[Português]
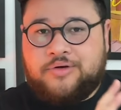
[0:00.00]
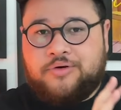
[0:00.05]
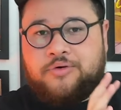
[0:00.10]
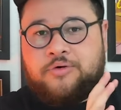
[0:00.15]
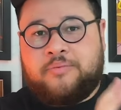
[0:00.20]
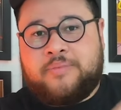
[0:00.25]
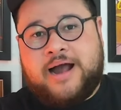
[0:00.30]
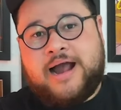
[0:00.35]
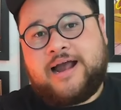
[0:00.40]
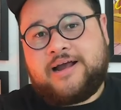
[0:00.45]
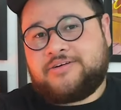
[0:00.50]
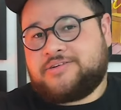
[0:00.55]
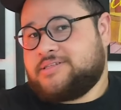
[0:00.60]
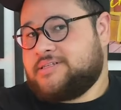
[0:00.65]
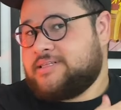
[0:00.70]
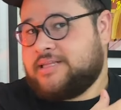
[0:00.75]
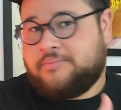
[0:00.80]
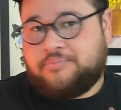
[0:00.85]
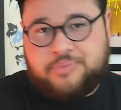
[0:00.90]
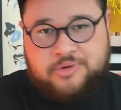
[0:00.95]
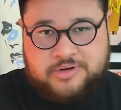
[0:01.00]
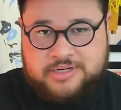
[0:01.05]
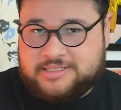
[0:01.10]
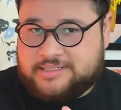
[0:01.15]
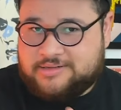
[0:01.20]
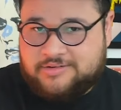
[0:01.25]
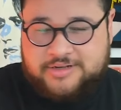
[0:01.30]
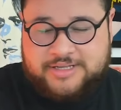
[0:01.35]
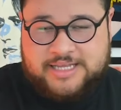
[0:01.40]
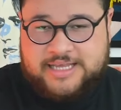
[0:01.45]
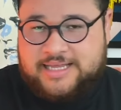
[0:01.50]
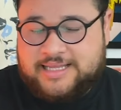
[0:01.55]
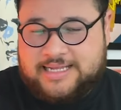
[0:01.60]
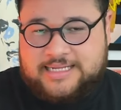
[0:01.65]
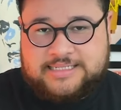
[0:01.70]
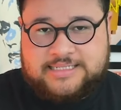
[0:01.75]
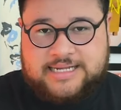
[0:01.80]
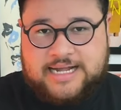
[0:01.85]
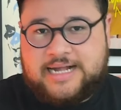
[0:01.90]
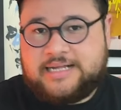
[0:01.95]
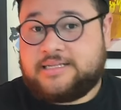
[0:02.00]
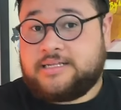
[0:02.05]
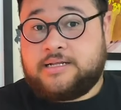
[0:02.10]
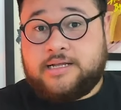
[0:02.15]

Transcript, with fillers: o Marcos e depois não iria dar certo,